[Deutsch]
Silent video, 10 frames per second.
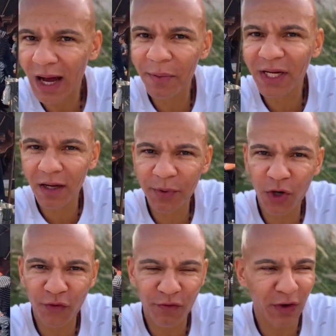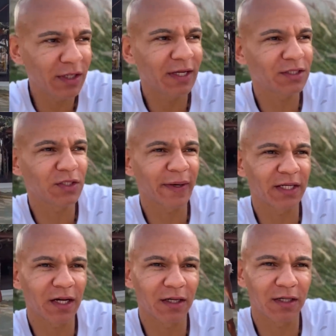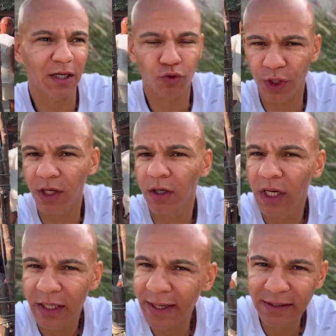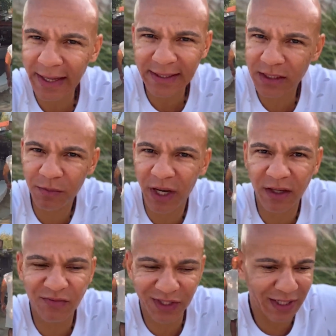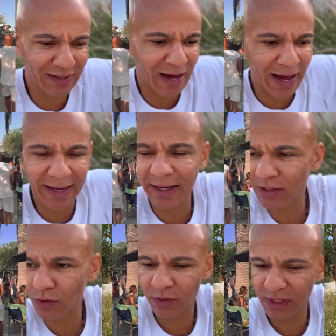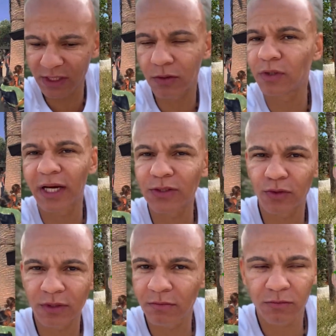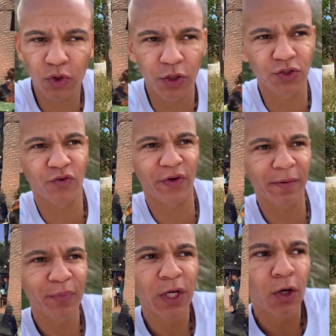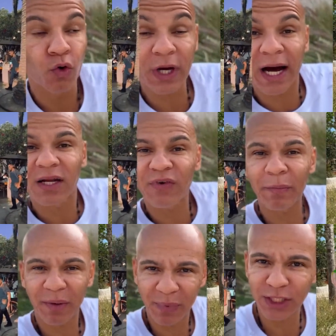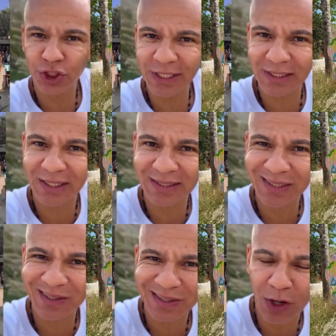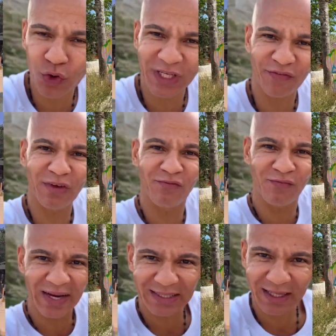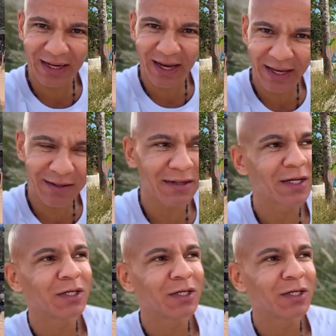Aber dann habe ich auf jeden Fall die letzten zwei Tage gedacht, okay, jetzt esse ich mal irgendwie hier ein Eis und dies und das und kreuz und quer. Und gerade wenn man mal cheatet, dann zieht es ja auch sehr viel Wasser rein.